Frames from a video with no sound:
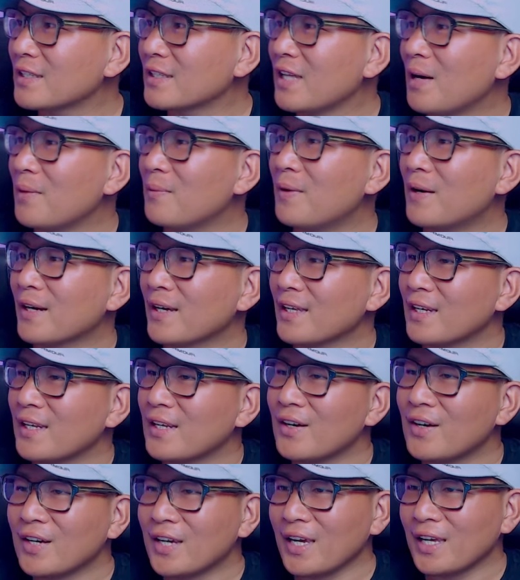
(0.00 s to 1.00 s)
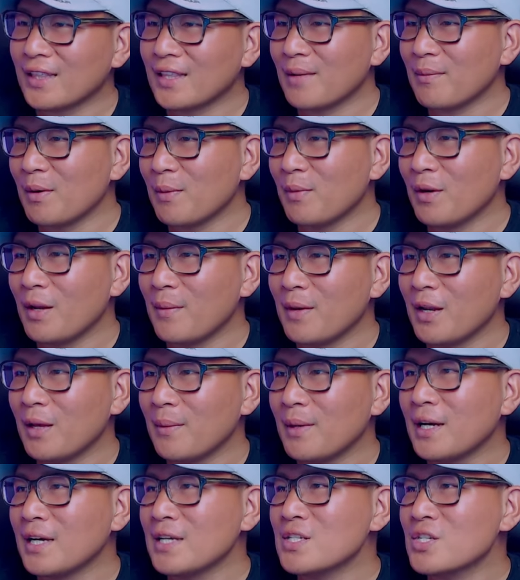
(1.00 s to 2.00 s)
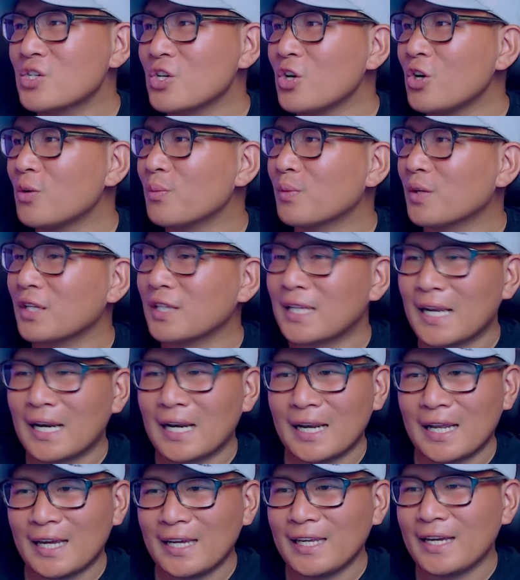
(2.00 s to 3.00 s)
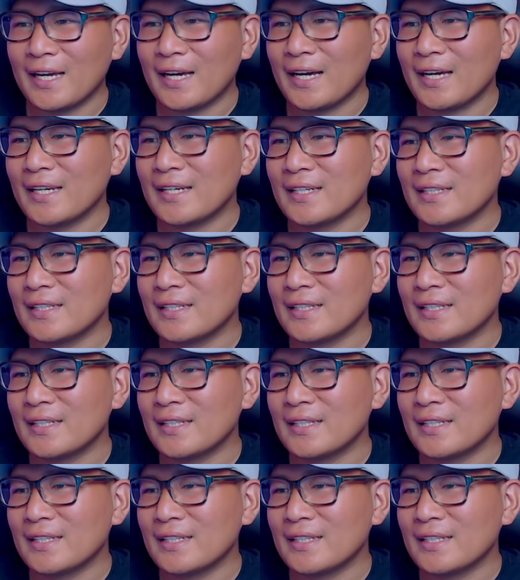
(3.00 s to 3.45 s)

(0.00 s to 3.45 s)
abang ini. Oke, tanpa berlama-lama, jom kita layan.